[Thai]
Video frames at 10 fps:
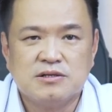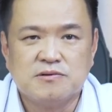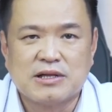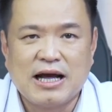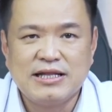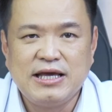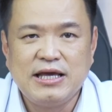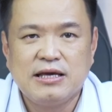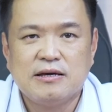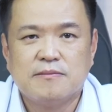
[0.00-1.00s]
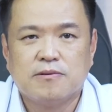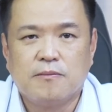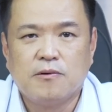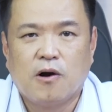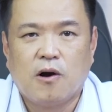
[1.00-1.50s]
สุดท้ายนี้ผ
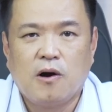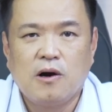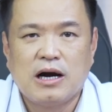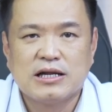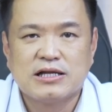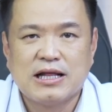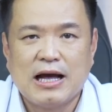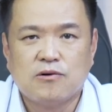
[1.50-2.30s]
มขออารัธนา